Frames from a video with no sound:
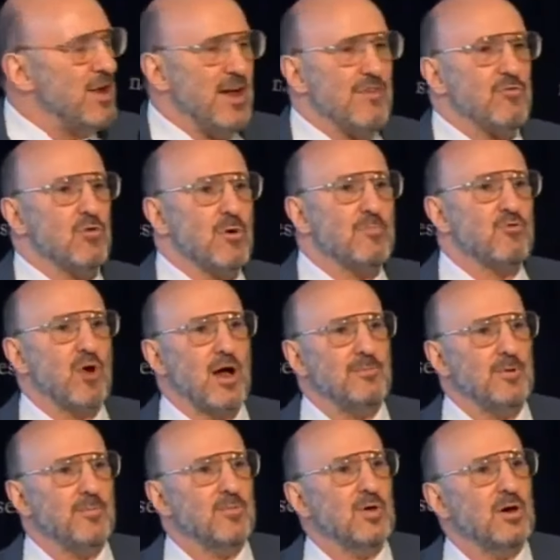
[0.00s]
Cada vez que
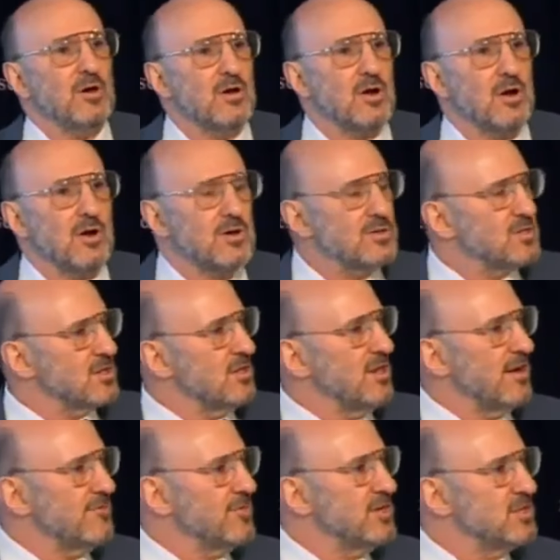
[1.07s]
ocurre un problema,
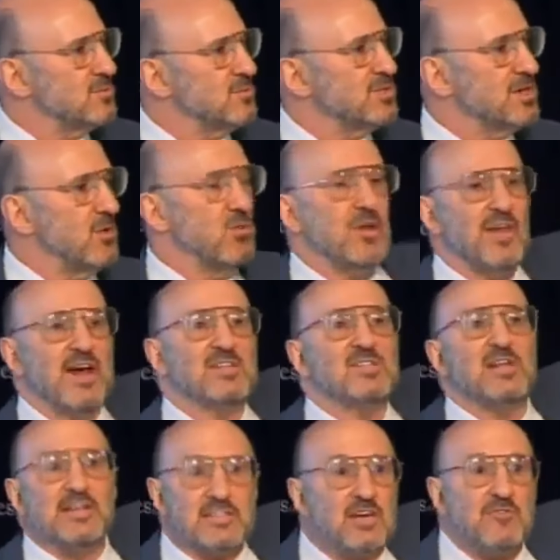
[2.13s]
los izquierdistas dirán,
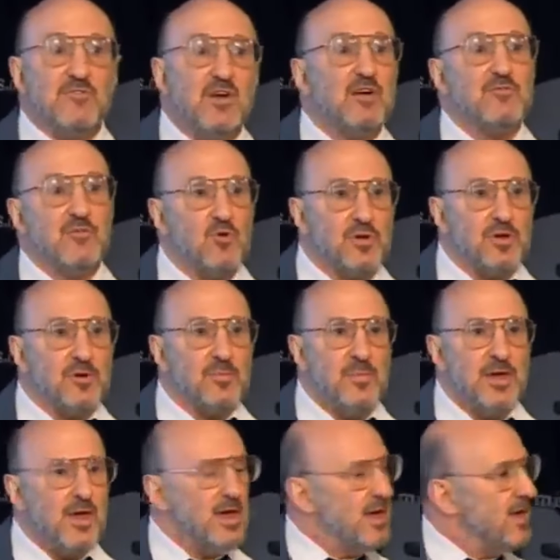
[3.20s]
eso es laissez faire
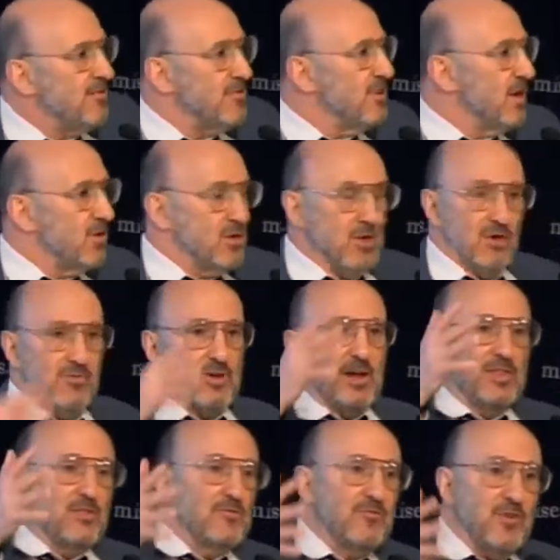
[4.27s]
para ti. A pesar
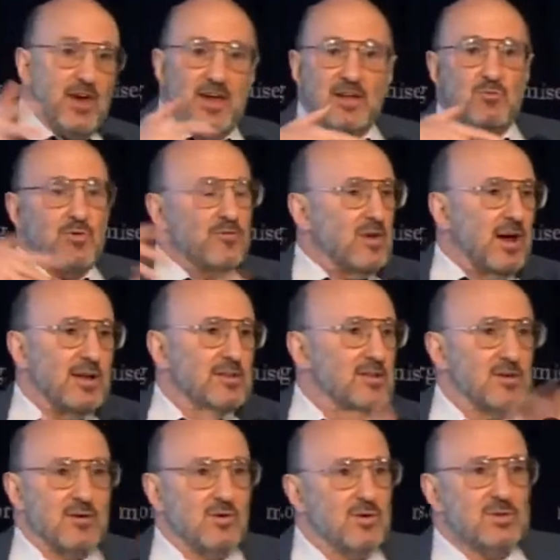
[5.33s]
de que tenemos la Fed,
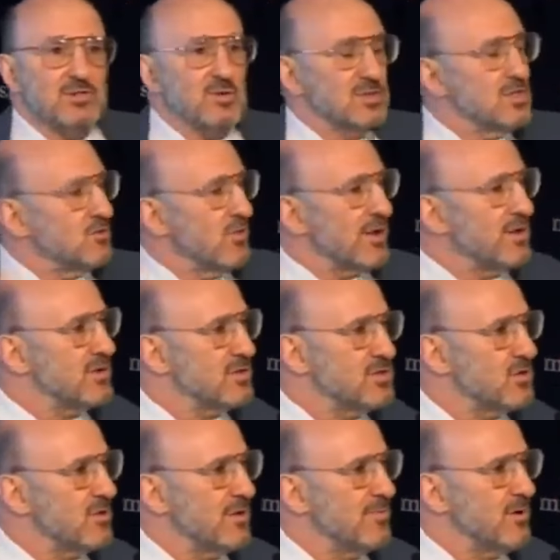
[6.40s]
tenemos todo tipo de
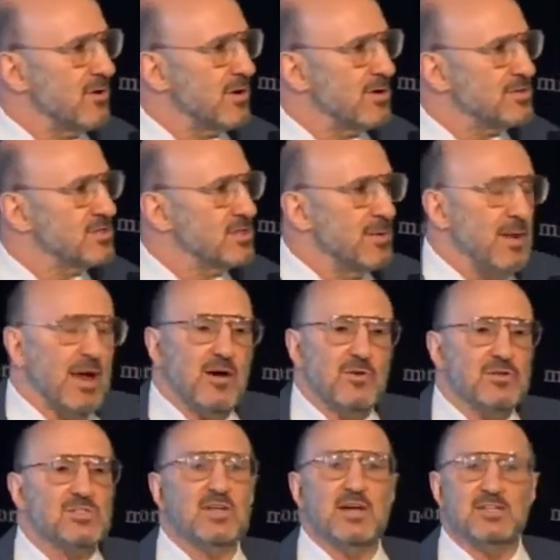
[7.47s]
agencias reguladoras.
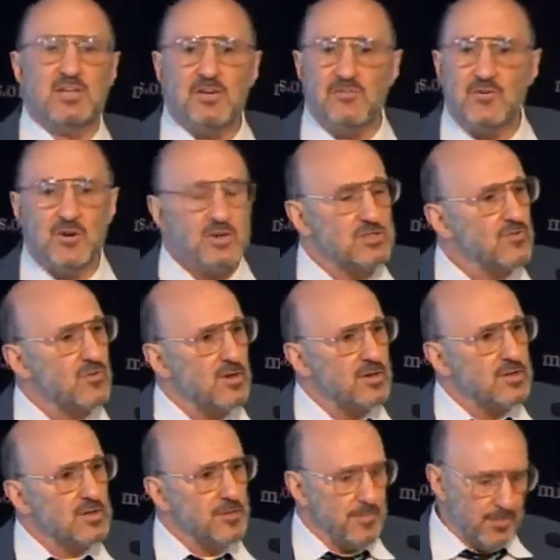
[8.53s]
De alguna manera
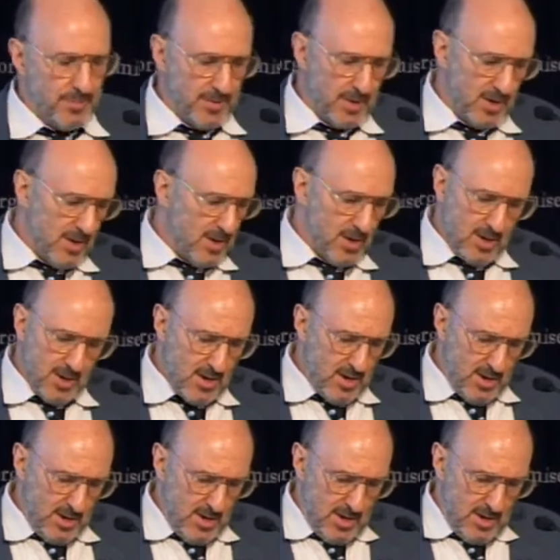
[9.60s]
es culpa del laissez
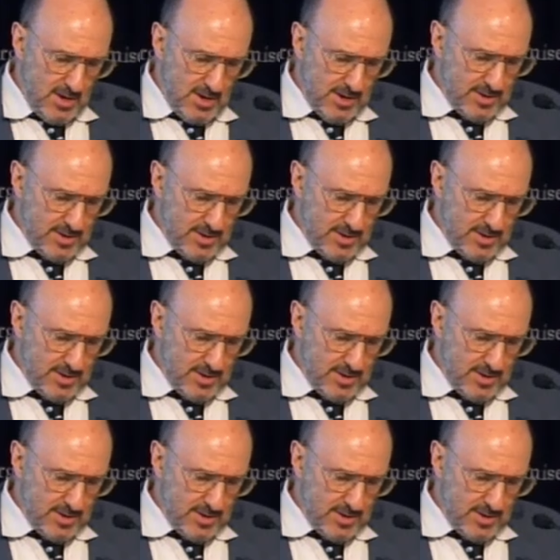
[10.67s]
faire.